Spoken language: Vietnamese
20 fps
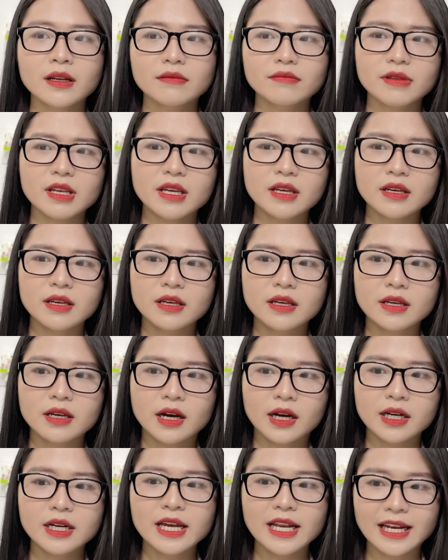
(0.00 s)
Thì
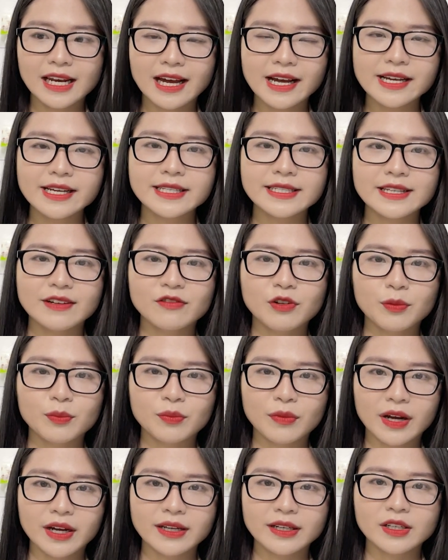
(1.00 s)
hiện nay sản phẩm
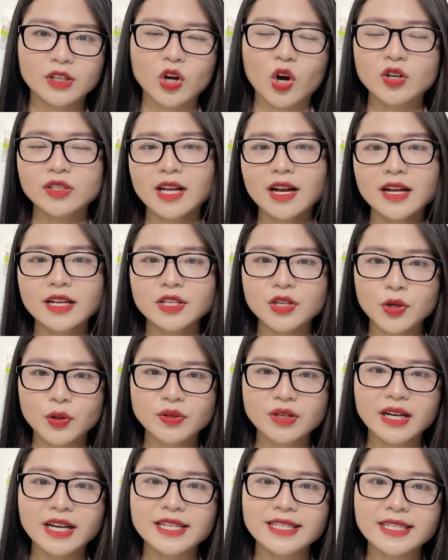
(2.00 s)
này có rất là nhiều
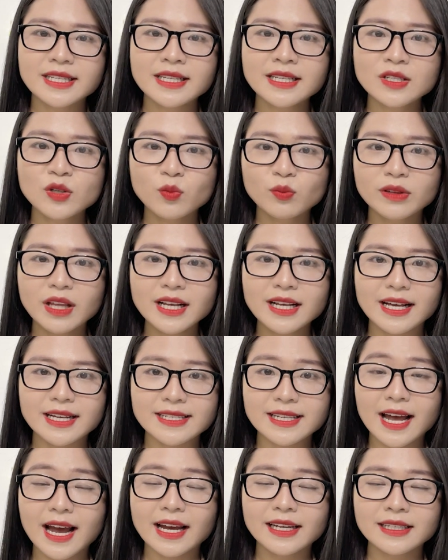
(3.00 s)
những cái dung tích cái
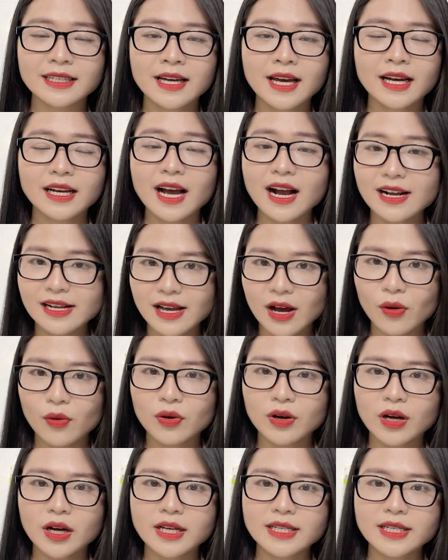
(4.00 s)
size khác nhau.